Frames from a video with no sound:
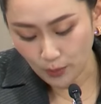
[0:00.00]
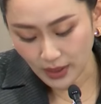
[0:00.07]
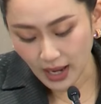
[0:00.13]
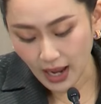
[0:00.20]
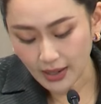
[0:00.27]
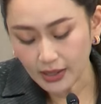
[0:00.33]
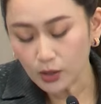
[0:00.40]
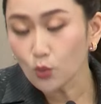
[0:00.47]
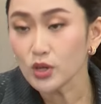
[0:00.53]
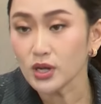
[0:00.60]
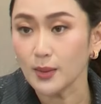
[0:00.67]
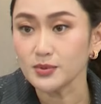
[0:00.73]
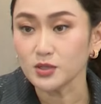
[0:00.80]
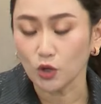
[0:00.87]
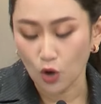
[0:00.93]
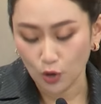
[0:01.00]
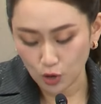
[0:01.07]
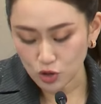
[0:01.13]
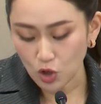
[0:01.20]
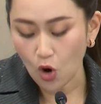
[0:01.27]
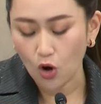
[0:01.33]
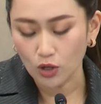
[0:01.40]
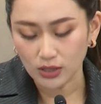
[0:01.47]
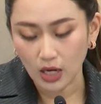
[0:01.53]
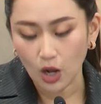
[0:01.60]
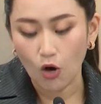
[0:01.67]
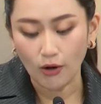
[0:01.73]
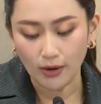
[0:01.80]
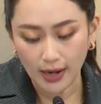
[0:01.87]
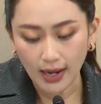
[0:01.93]
นะคะได้คุยกับสทนช.ตล
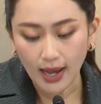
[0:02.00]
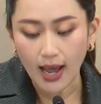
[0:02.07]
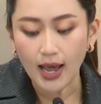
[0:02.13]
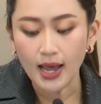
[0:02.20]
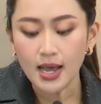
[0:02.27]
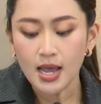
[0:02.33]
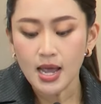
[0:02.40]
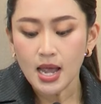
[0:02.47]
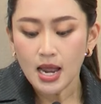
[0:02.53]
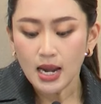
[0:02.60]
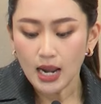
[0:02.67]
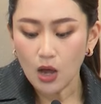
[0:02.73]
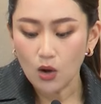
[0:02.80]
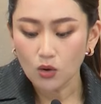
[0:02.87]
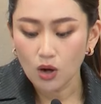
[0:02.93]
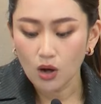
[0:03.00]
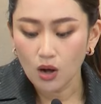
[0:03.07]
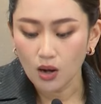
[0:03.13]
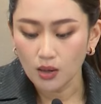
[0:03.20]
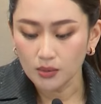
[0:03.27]
อดนะคะแล้วก็